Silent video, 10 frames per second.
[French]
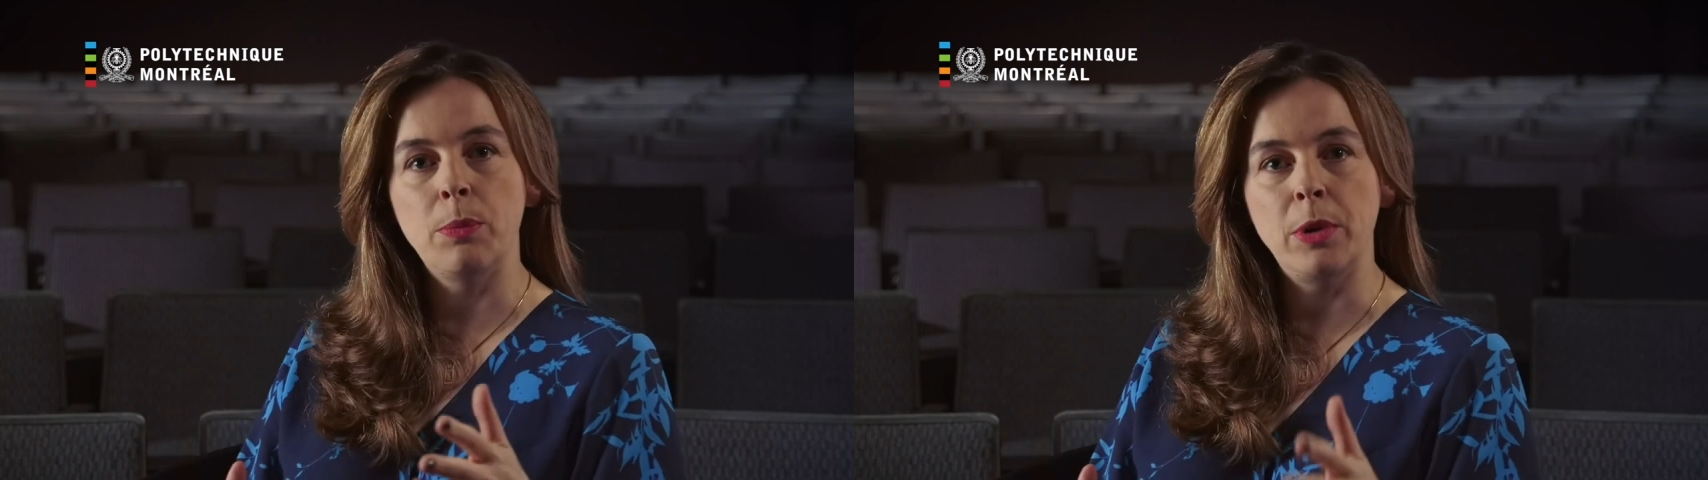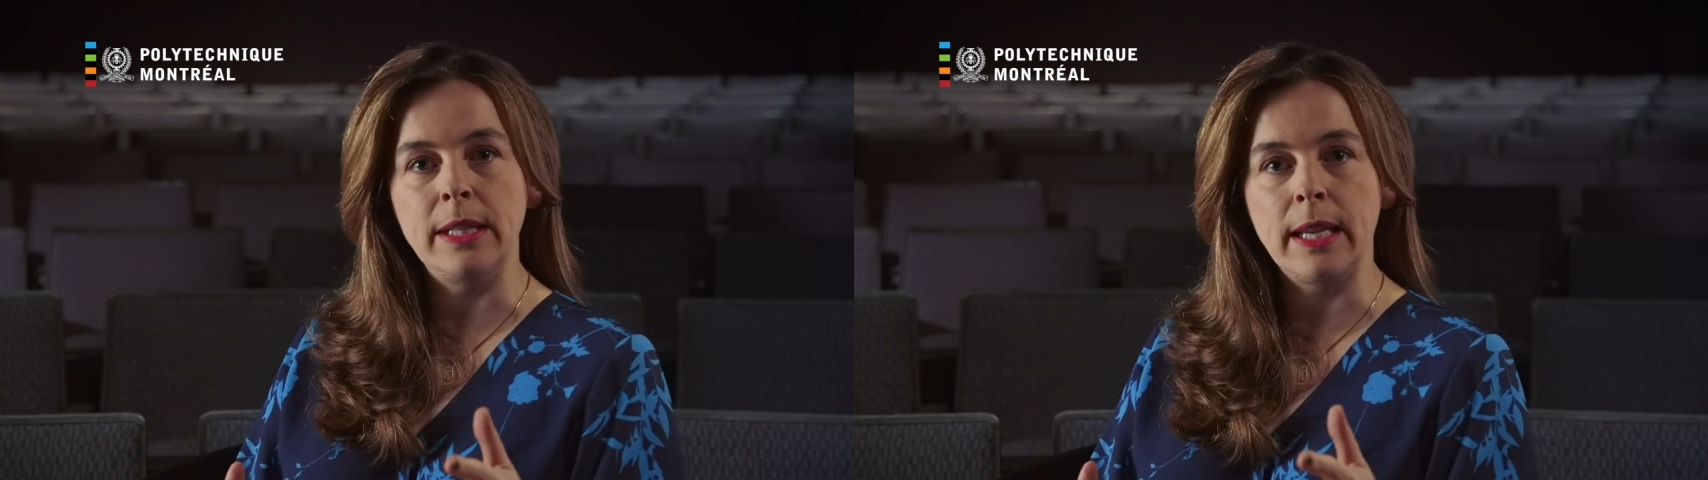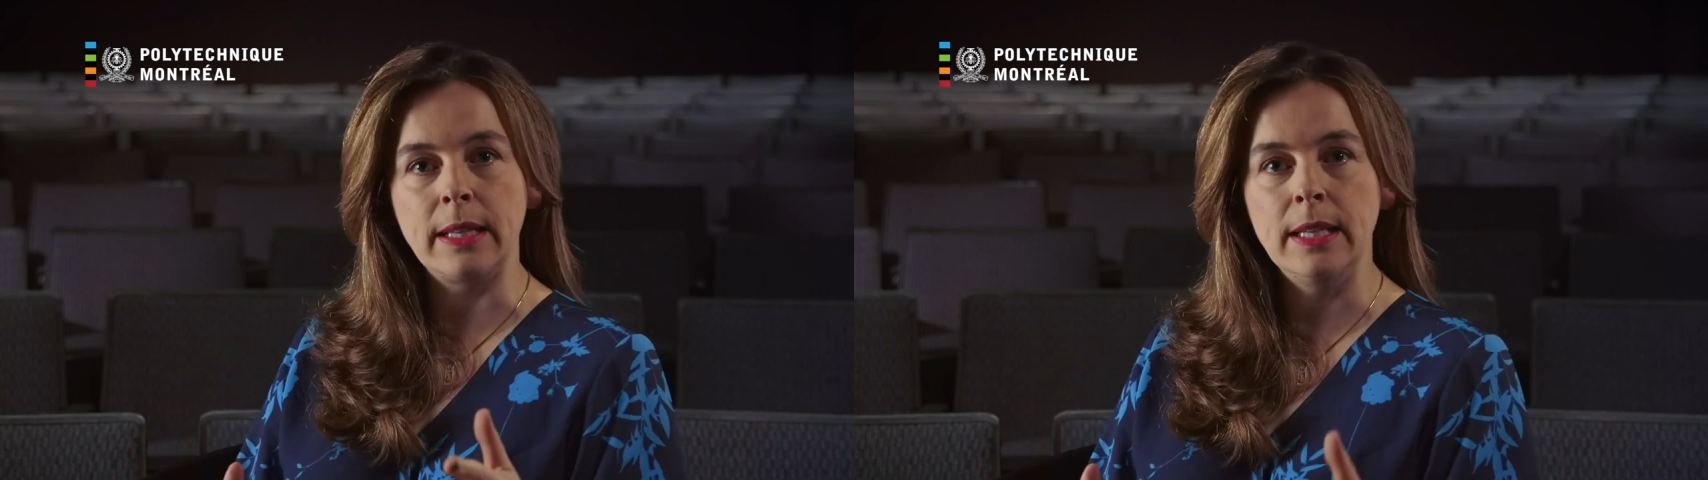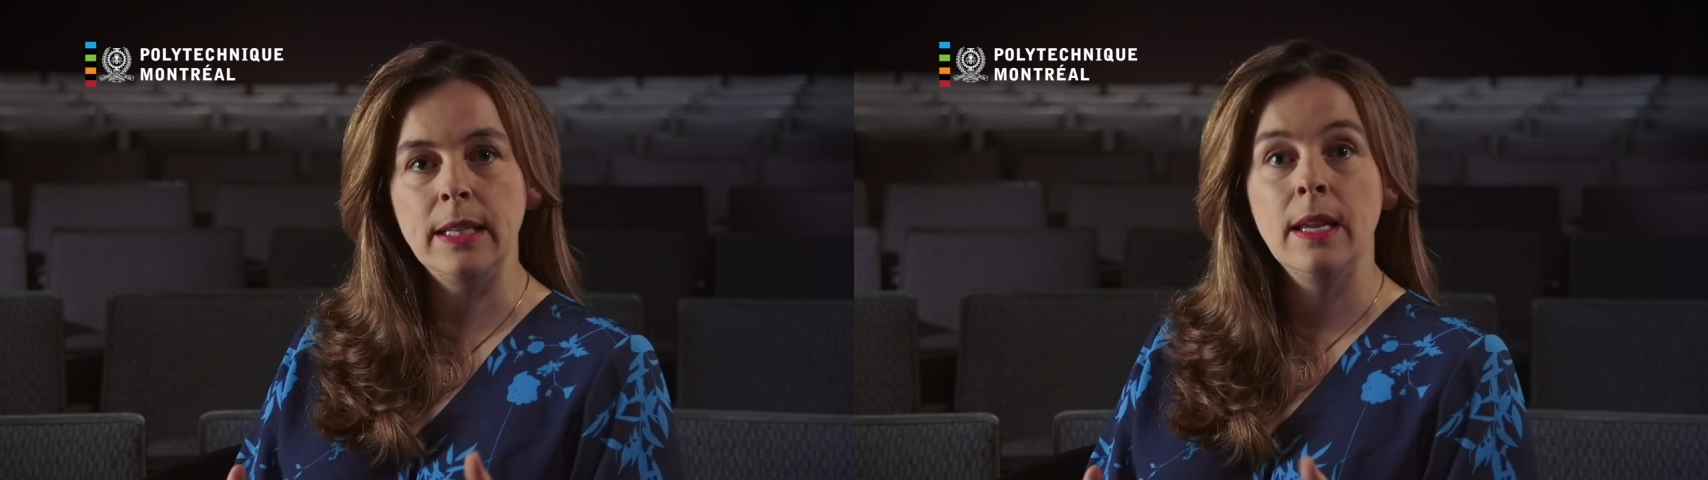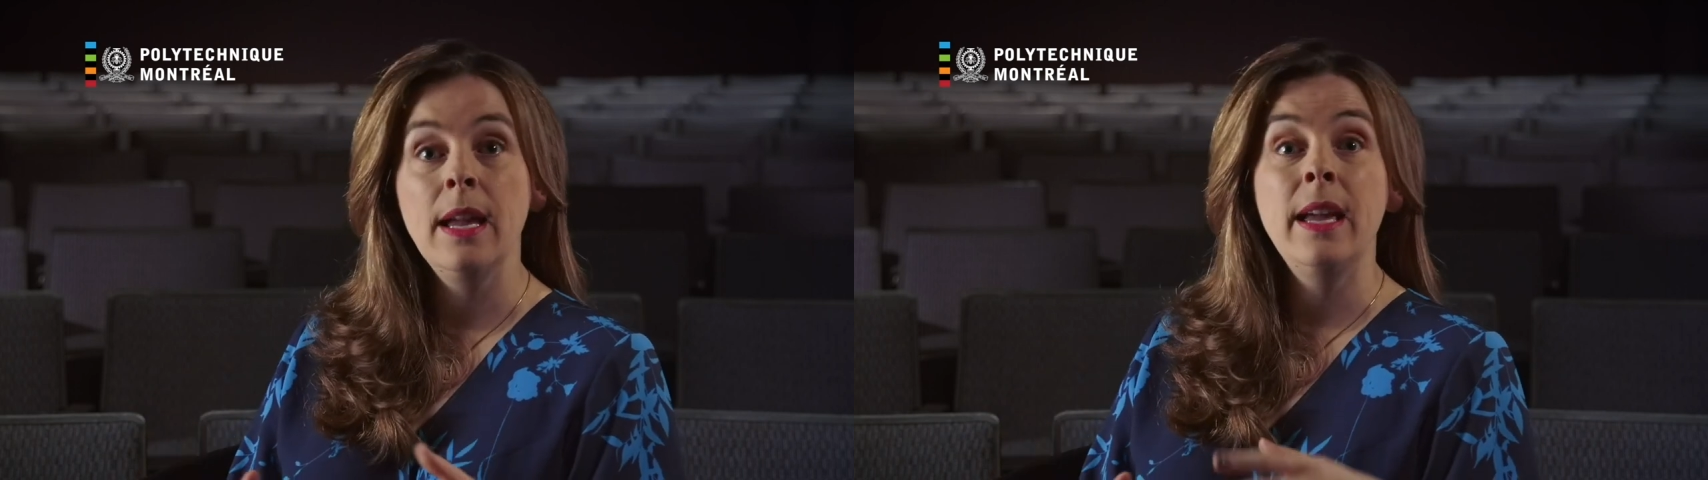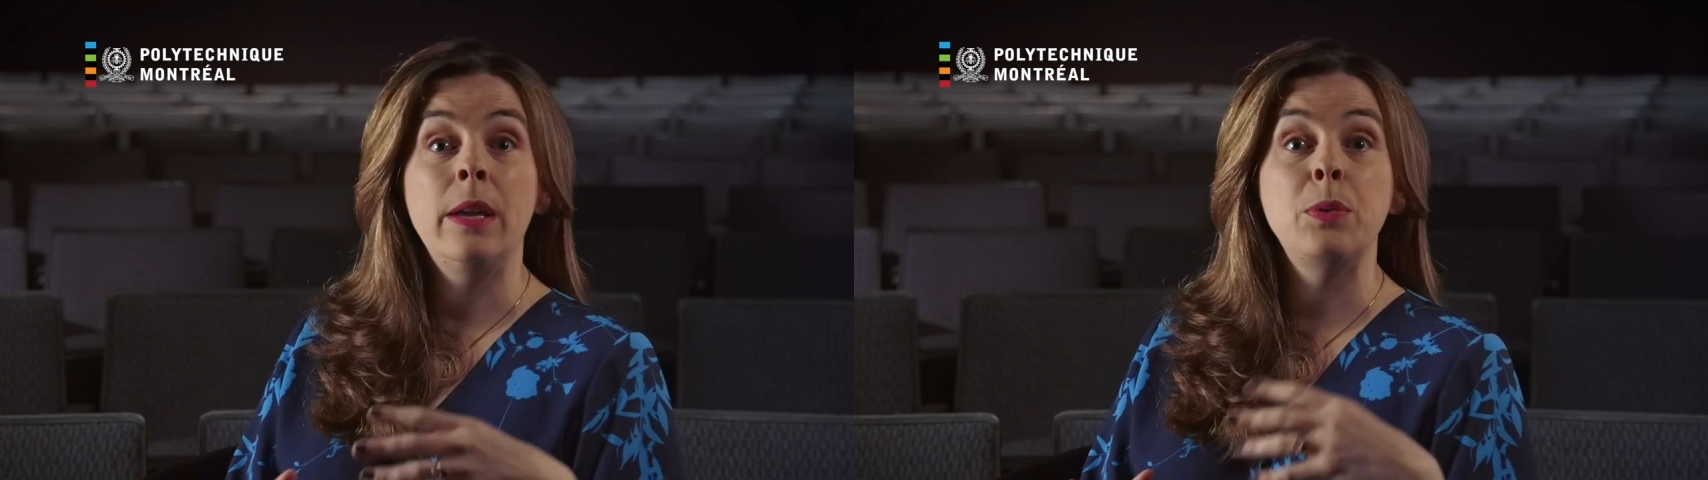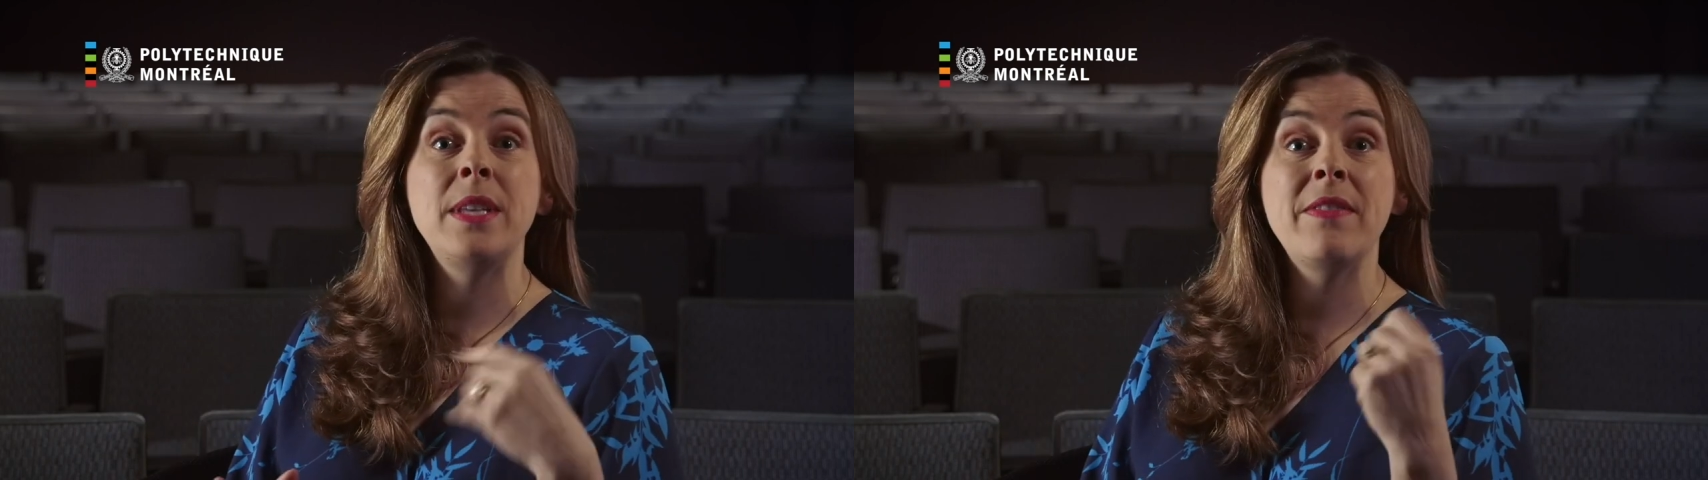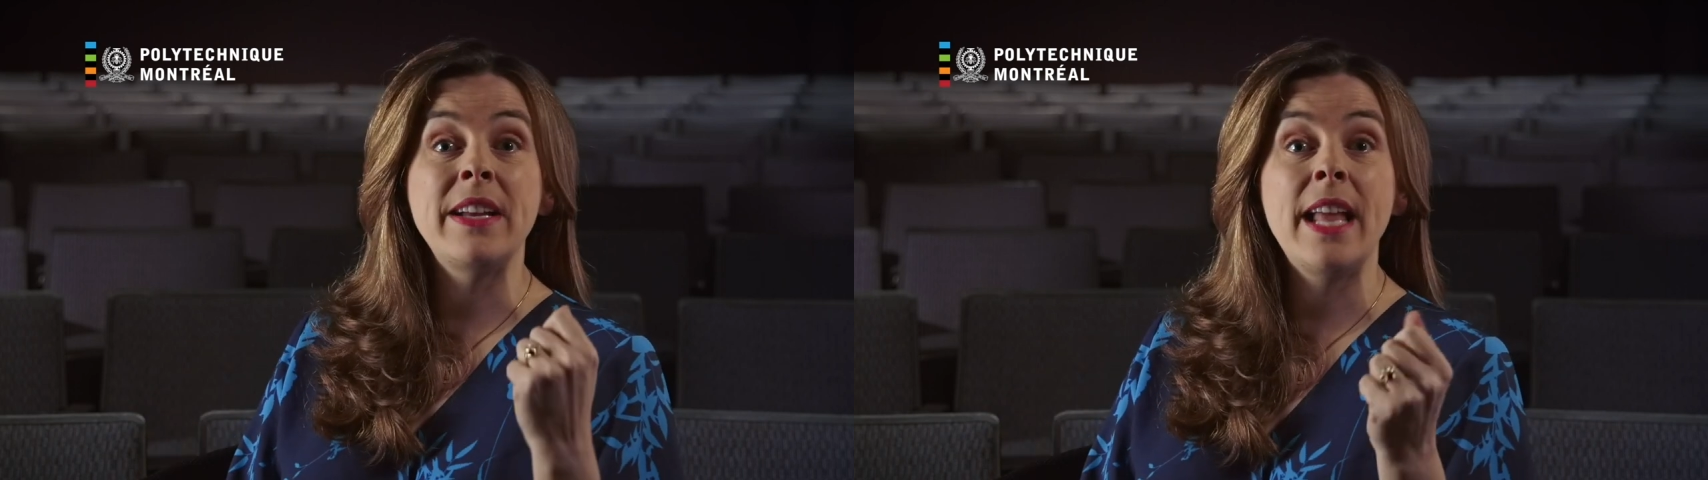Polytechnique et aussi avec